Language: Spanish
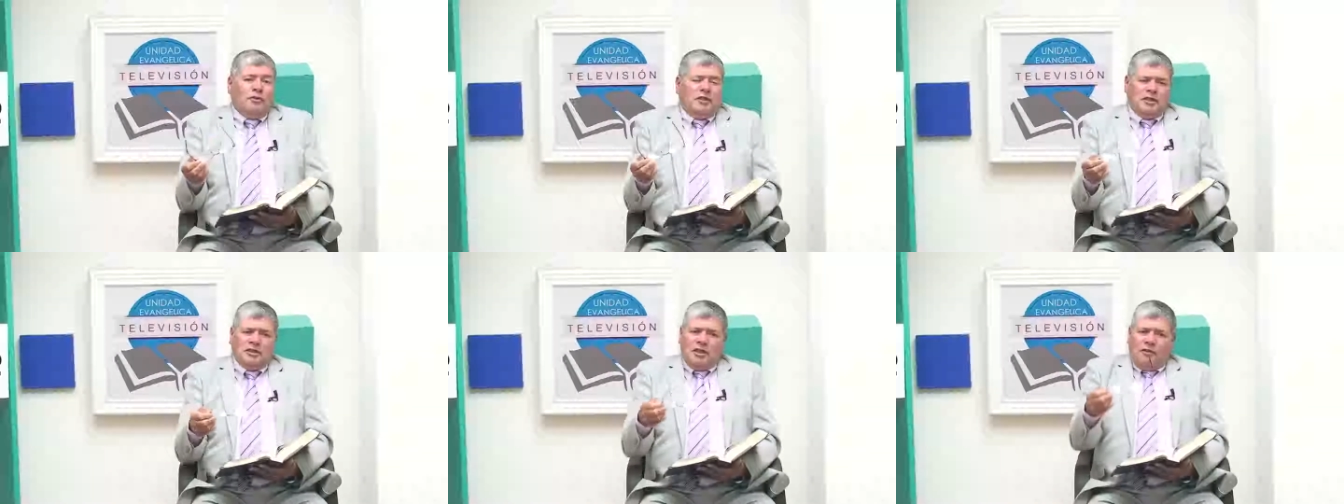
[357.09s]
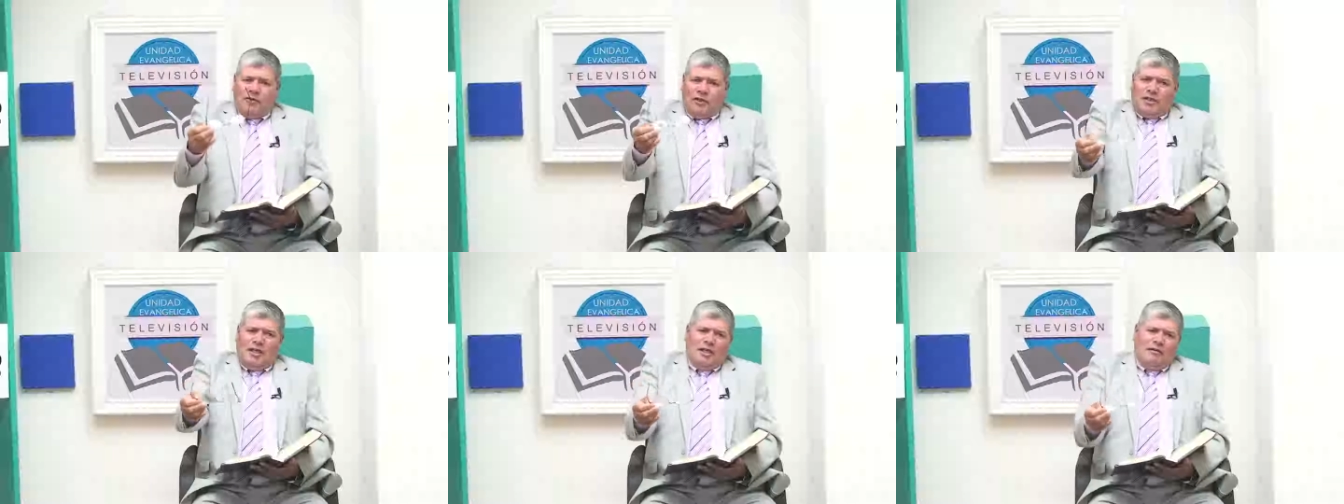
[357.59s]
Y esa es la
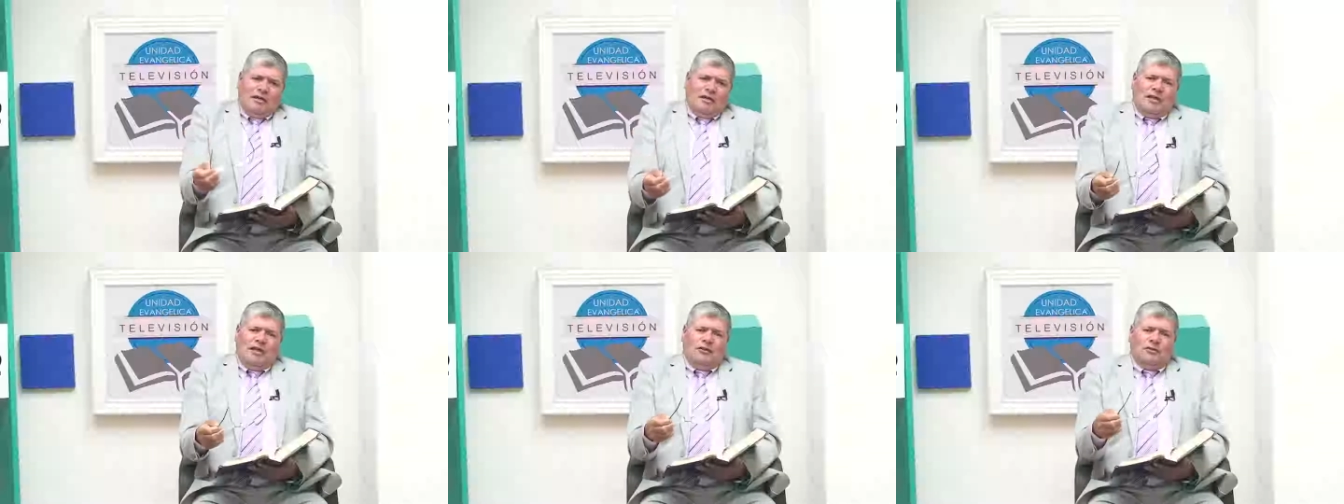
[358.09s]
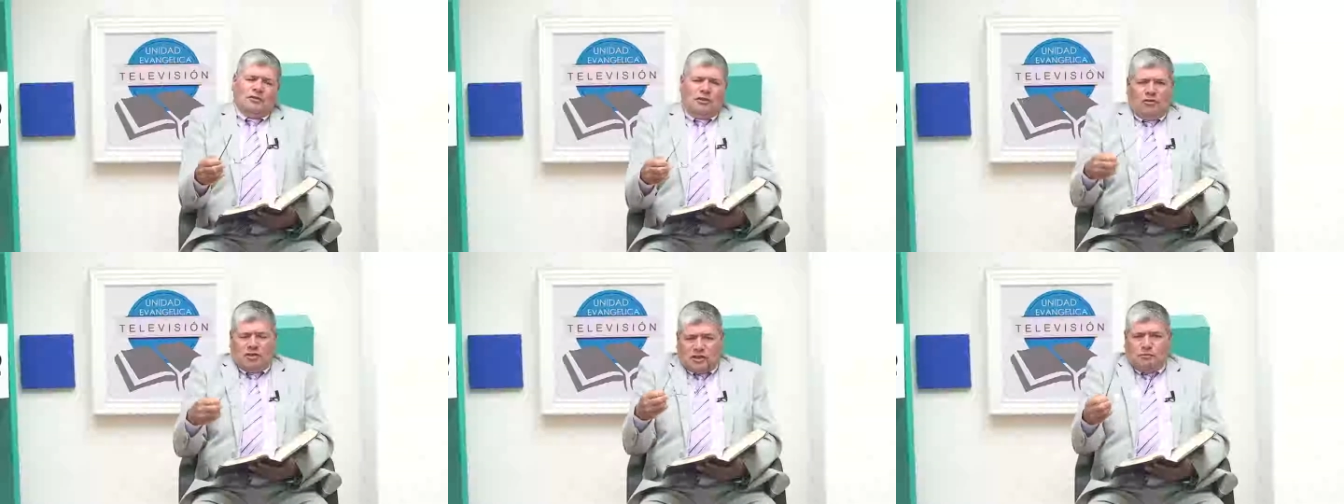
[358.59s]
afinidad del Evangelio, de lo
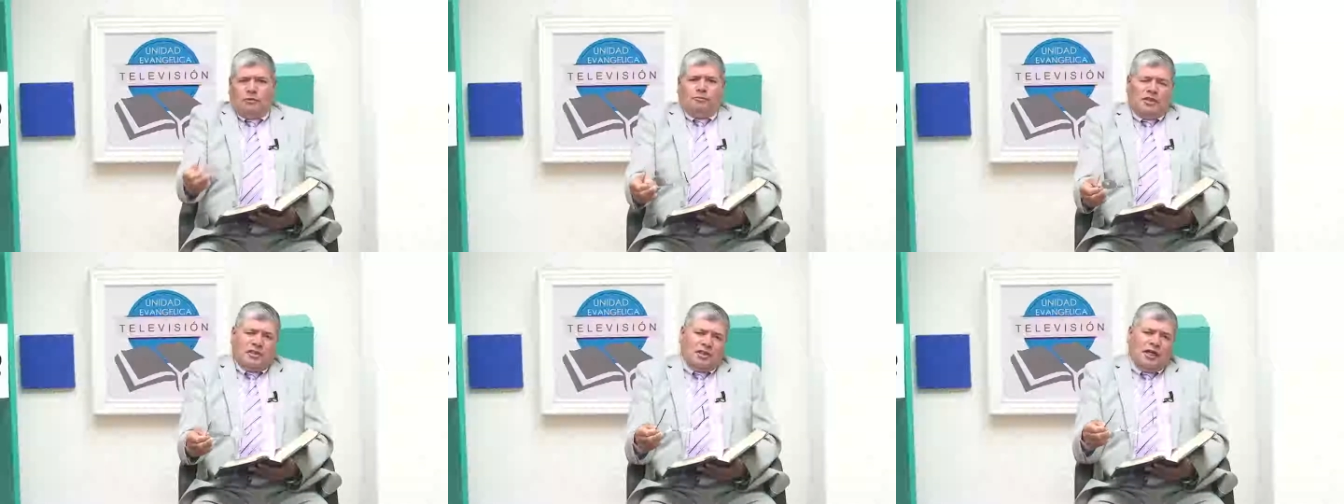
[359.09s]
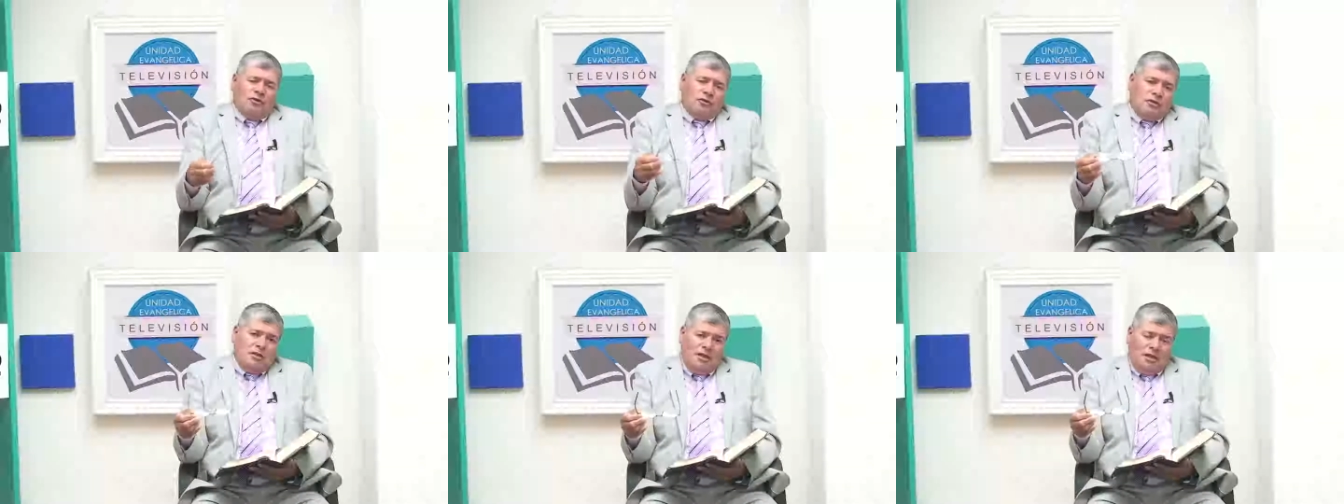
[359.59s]
que hemos predicado hoy
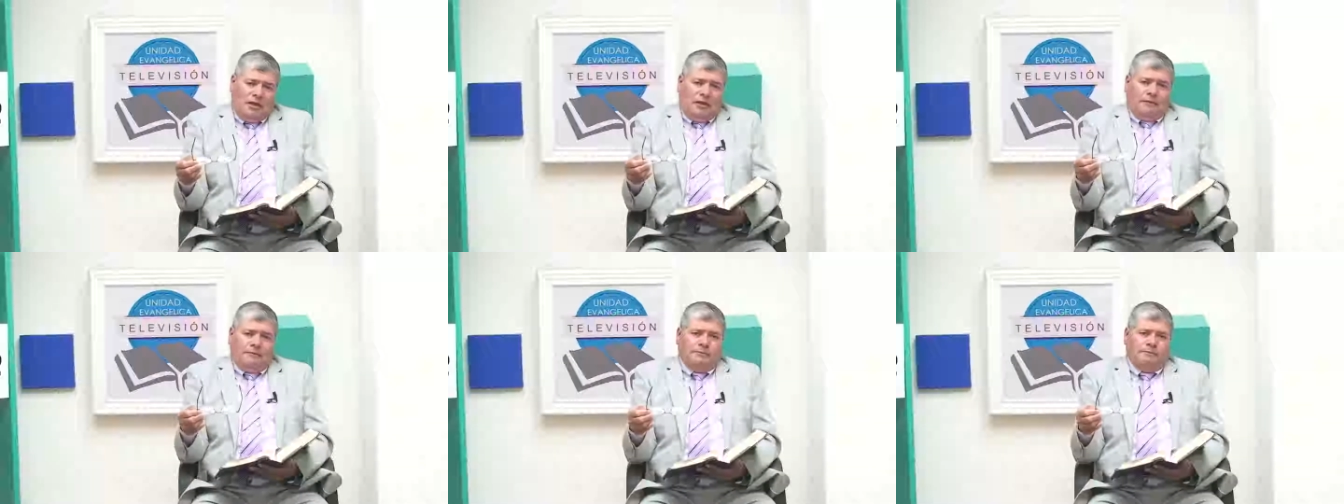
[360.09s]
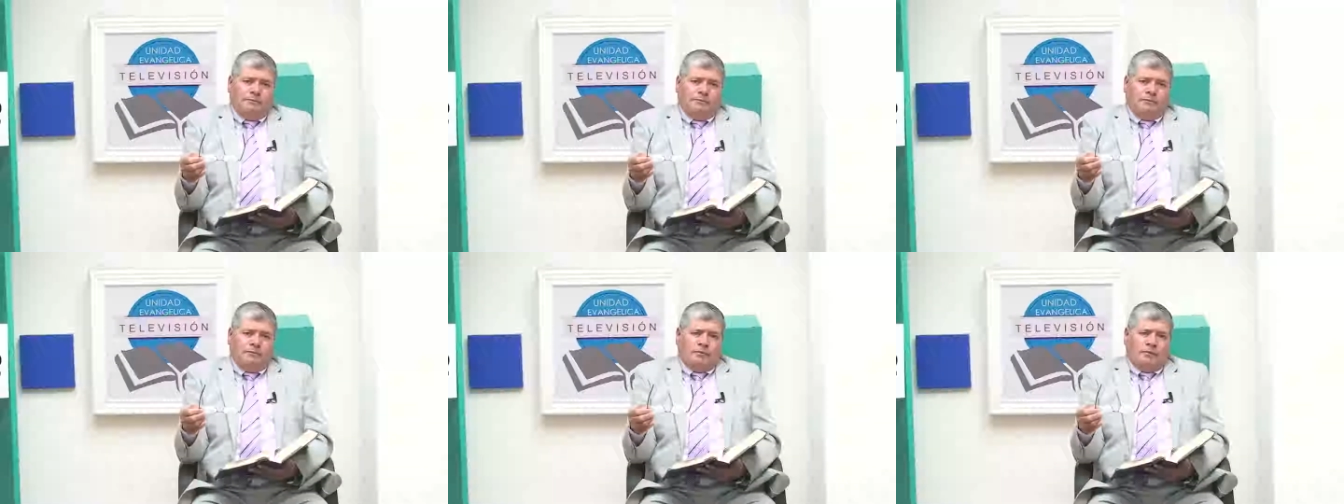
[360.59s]
día.
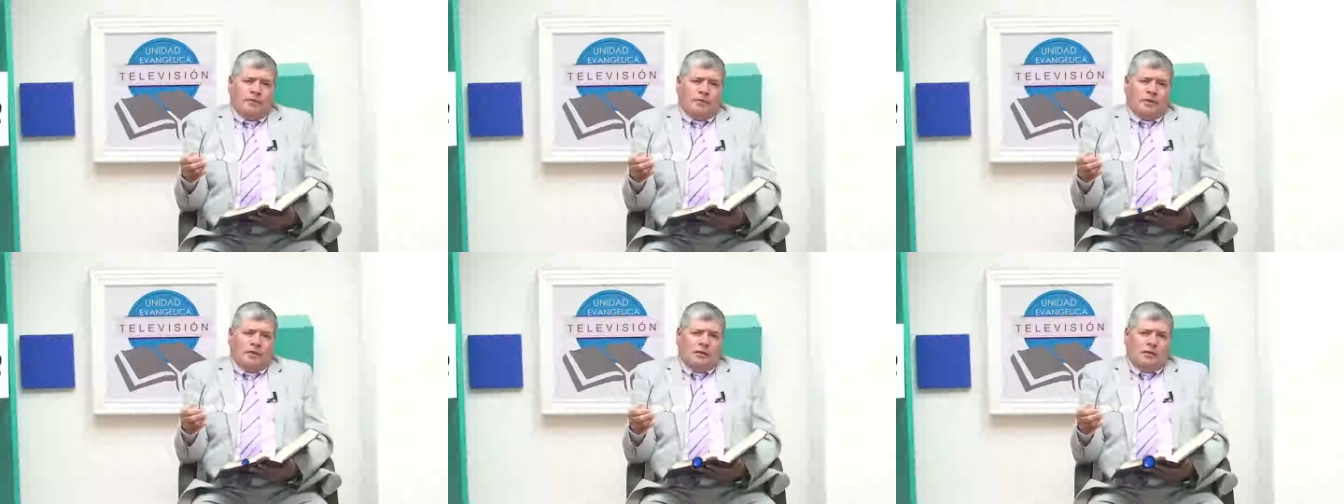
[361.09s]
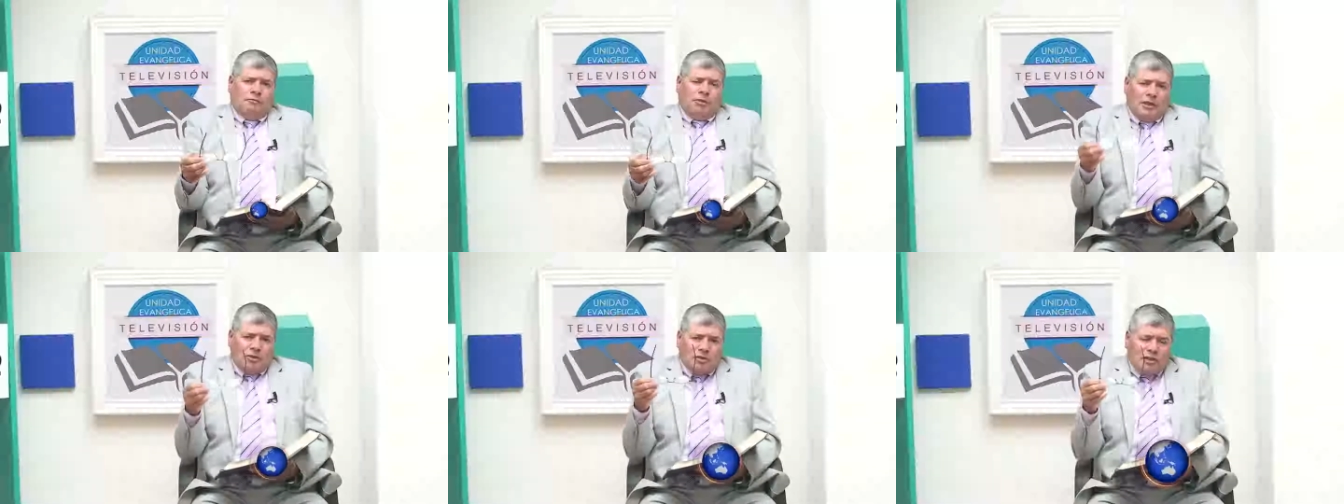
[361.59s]

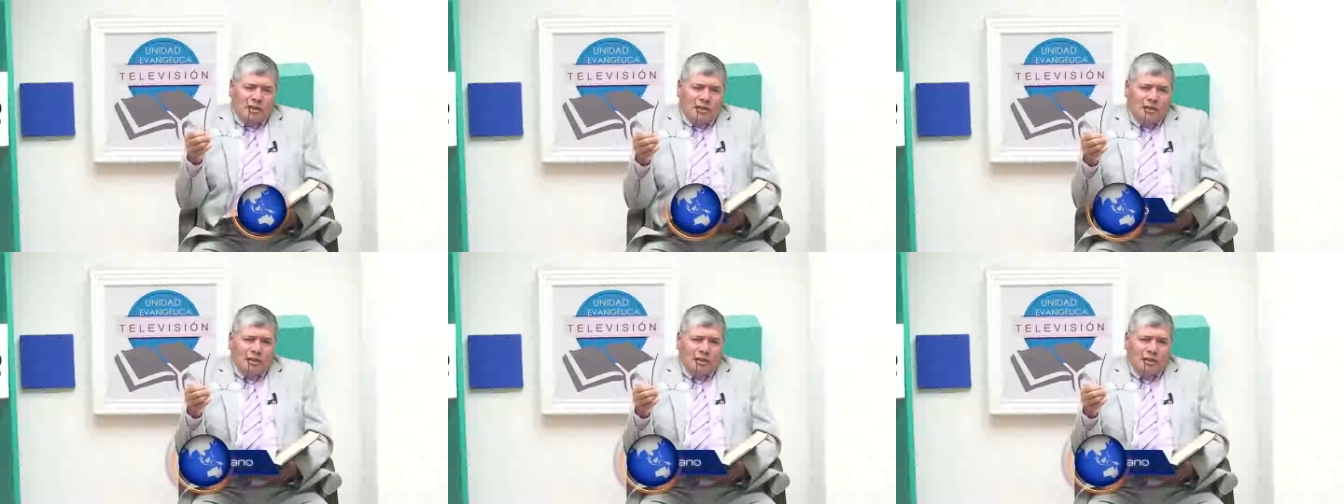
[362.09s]
Para que usted